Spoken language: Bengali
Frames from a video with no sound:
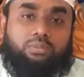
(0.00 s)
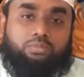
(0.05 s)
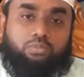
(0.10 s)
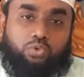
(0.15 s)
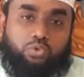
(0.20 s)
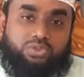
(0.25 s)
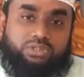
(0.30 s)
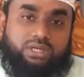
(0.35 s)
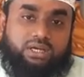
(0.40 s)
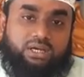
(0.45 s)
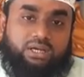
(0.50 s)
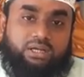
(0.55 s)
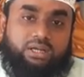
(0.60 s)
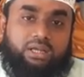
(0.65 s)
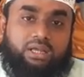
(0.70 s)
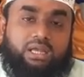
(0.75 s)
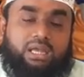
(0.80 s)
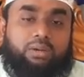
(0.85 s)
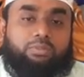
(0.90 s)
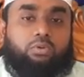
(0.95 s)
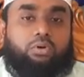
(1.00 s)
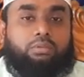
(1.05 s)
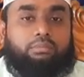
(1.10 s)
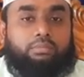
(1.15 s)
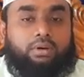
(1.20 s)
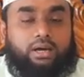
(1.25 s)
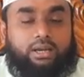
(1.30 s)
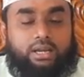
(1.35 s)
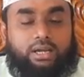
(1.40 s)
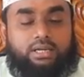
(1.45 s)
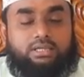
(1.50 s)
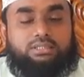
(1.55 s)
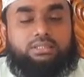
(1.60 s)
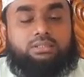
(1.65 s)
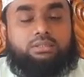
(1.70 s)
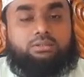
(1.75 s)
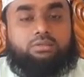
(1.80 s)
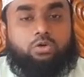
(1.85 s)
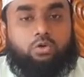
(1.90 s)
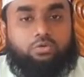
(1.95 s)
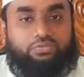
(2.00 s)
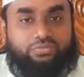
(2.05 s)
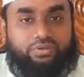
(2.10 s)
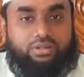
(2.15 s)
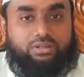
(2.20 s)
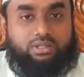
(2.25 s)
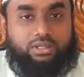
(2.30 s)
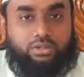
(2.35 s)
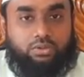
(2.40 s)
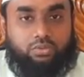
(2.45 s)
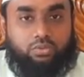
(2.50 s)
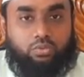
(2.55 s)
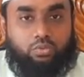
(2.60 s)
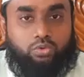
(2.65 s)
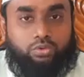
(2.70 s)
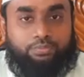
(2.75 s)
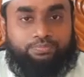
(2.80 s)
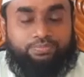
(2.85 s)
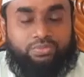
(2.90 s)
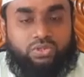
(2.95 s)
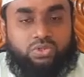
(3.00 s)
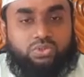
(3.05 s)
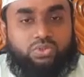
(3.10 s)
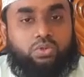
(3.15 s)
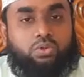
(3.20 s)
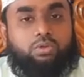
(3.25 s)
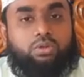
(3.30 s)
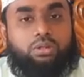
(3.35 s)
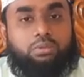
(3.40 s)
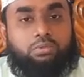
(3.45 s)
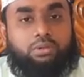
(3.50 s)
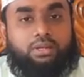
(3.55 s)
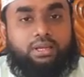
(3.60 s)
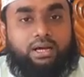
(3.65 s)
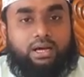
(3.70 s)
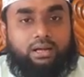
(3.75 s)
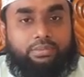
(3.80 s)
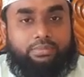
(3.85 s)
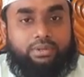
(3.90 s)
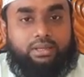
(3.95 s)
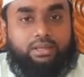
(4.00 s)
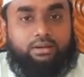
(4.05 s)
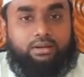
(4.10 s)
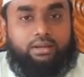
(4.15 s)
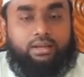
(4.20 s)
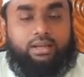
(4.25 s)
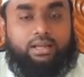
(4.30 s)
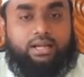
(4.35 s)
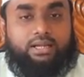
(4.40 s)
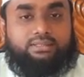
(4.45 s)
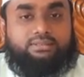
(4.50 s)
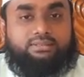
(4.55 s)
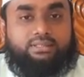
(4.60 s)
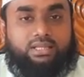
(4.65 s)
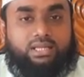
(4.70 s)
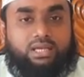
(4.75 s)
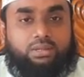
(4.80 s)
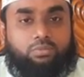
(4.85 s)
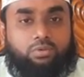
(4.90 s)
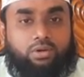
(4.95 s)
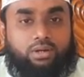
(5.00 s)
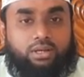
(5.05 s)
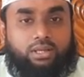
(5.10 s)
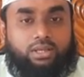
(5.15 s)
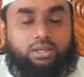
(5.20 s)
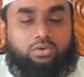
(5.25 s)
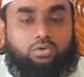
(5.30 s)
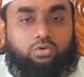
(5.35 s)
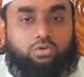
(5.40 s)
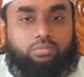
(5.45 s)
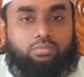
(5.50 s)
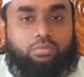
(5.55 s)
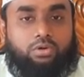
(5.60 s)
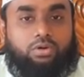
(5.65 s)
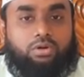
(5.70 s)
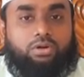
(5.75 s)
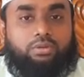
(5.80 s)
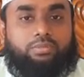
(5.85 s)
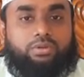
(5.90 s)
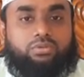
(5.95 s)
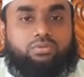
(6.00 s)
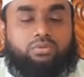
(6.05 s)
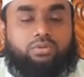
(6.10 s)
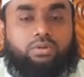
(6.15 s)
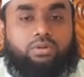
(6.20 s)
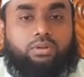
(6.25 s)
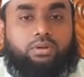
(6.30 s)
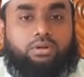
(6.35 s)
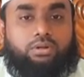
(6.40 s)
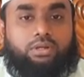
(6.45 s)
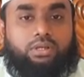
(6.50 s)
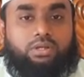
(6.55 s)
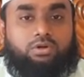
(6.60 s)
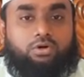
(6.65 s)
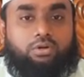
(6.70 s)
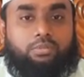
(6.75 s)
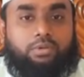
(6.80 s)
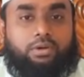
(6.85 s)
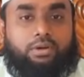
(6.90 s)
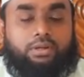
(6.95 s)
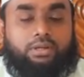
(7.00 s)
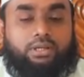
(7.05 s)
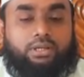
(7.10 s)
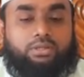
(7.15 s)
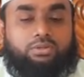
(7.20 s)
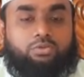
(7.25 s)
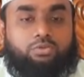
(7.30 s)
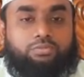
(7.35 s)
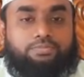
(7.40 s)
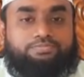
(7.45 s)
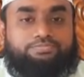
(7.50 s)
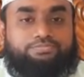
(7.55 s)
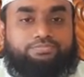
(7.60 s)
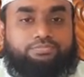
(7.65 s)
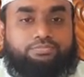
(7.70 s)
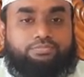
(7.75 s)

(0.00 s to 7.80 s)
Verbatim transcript: বুঝা এবং মানার যেন তৌফিক দান করুন সকলে বলি আমিন আসসালামু আলাইকুম রহমতুল্লাহ অবরাকাত